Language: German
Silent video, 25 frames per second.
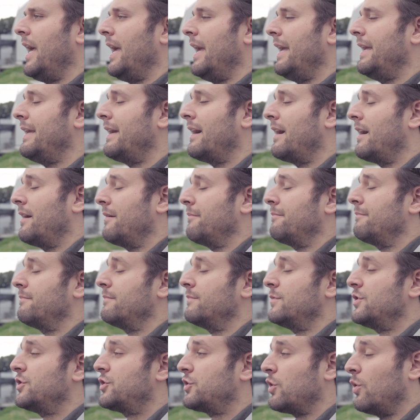Ich habe
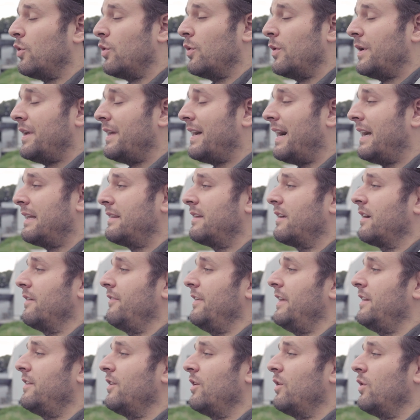schon in
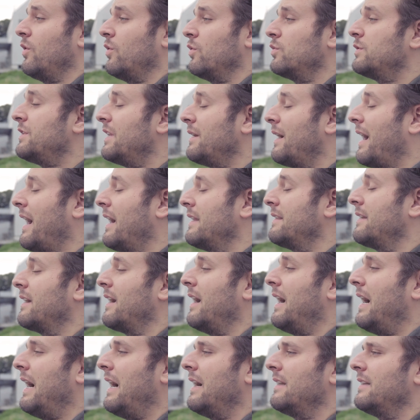anderen Videos und
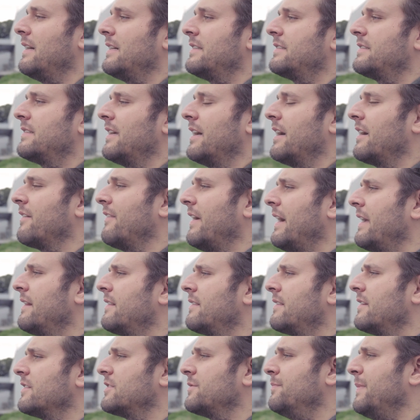anderen Anlässen
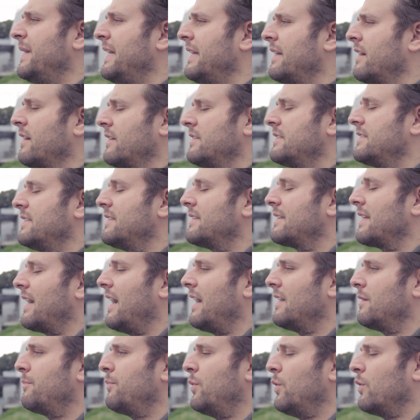erwähnt, dass mir ein
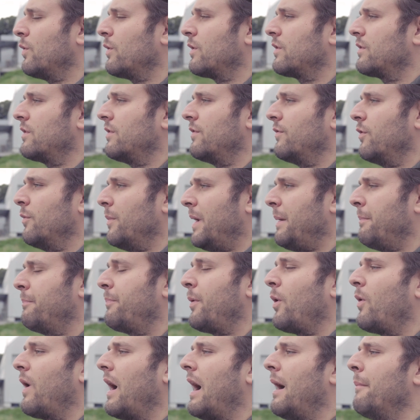zentraler Punkt von meinem
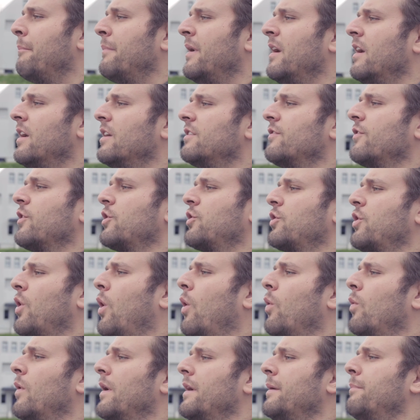Programm
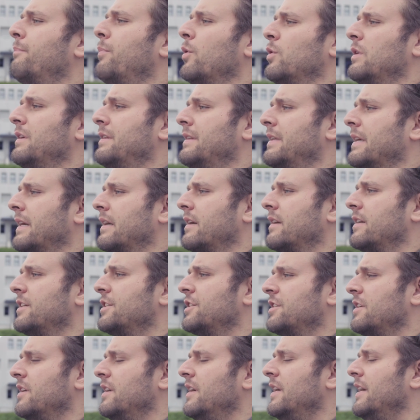Vertrauen in Politik
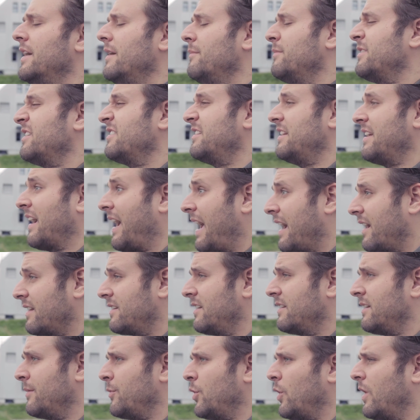ist. In einer
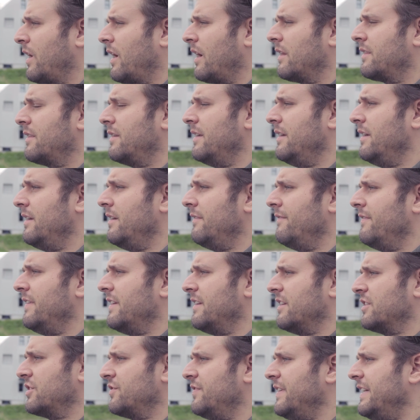direkten Demokratie
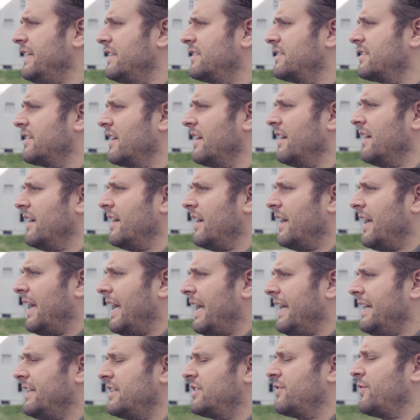wie der Schweiz
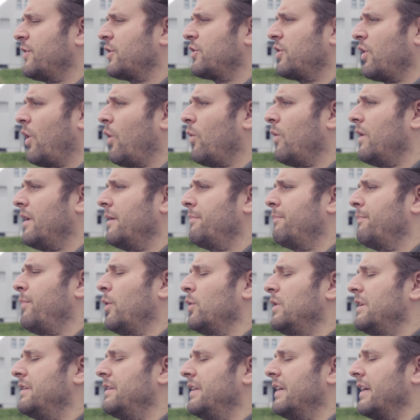ist Vertrauen in
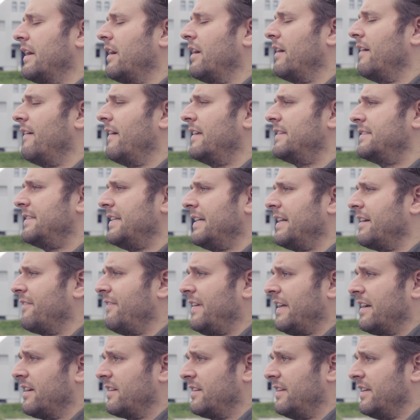Politik sehr
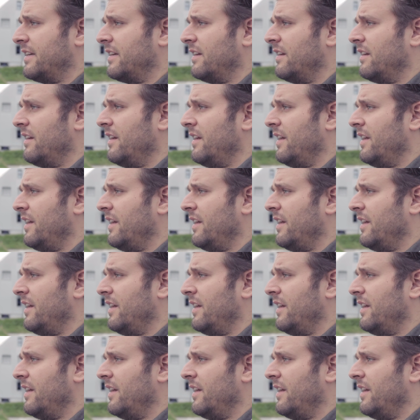wichtig.